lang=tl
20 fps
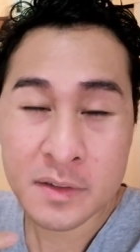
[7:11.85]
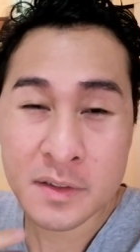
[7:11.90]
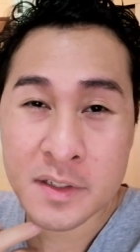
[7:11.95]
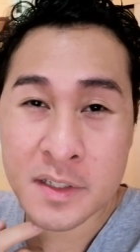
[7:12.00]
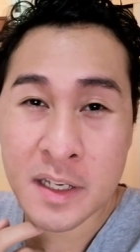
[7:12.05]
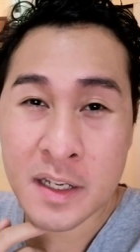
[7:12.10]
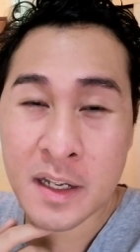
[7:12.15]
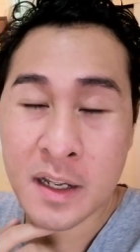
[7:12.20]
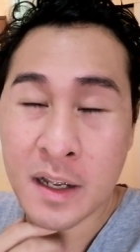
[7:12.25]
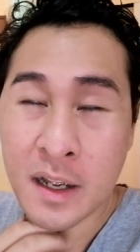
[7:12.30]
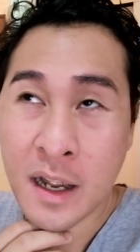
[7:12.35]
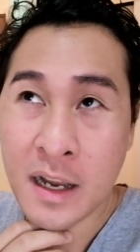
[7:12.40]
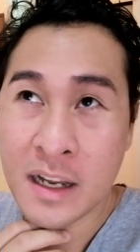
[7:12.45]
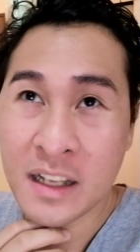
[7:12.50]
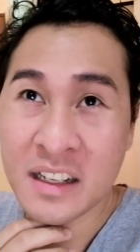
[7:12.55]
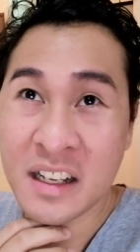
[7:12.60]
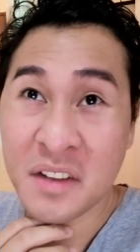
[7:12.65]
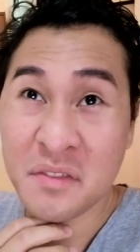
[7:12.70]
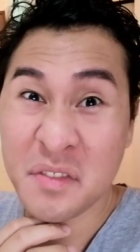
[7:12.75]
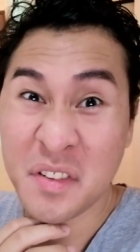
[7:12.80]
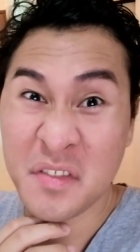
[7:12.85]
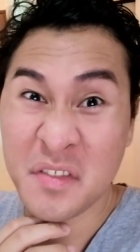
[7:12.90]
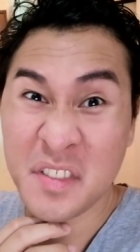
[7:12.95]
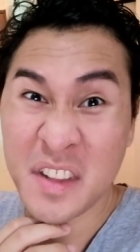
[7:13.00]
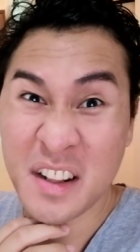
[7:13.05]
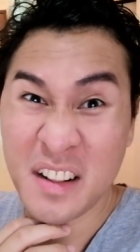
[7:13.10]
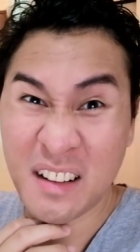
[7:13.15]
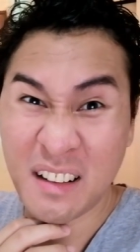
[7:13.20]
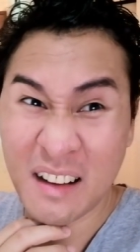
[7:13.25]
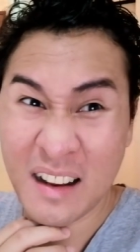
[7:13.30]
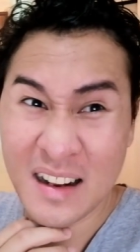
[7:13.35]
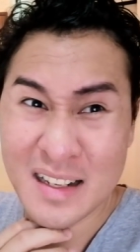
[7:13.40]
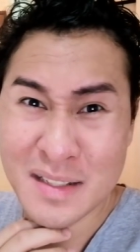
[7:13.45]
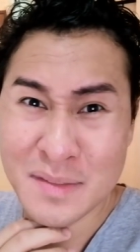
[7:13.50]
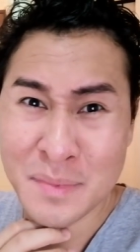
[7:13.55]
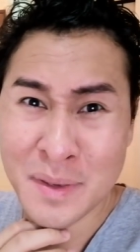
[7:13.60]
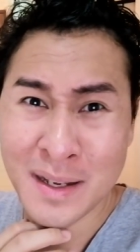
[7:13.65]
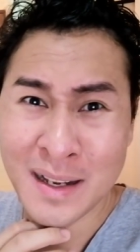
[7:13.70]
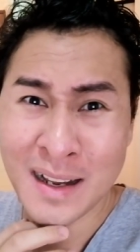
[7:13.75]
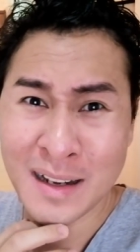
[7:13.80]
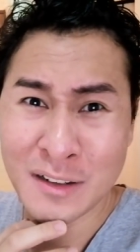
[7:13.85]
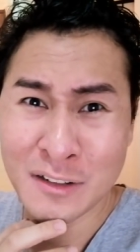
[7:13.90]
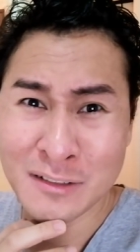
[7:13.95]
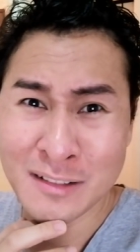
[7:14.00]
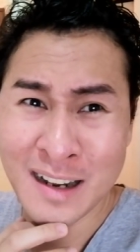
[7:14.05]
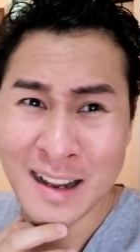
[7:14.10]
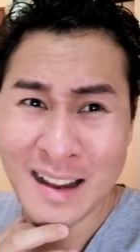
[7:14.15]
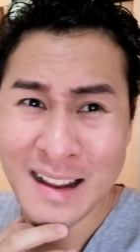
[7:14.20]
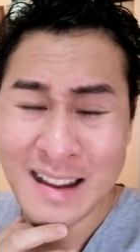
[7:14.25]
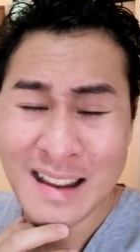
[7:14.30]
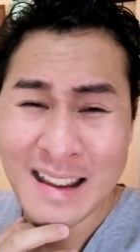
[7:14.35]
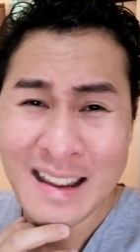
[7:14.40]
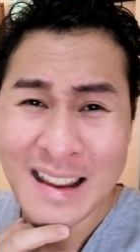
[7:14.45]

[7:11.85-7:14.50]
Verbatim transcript: sa halagang 15 reals, may ganun na.